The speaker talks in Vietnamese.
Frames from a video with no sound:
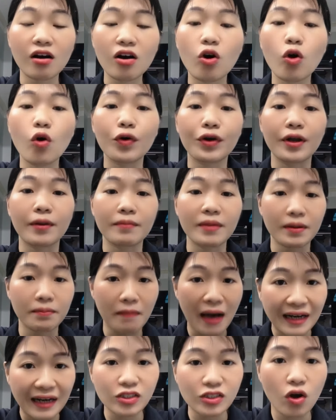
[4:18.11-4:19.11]
cơ hội để mình
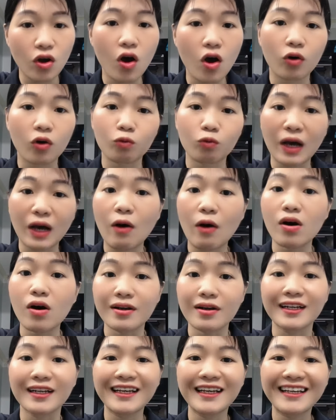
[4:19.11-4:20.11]
bán cho họ cũng cao
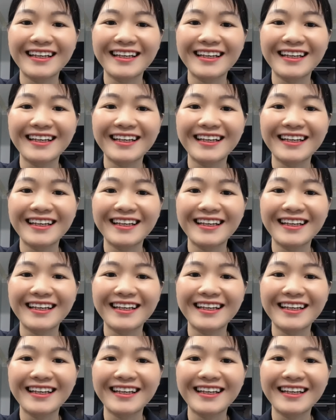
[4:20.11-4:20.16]
hơn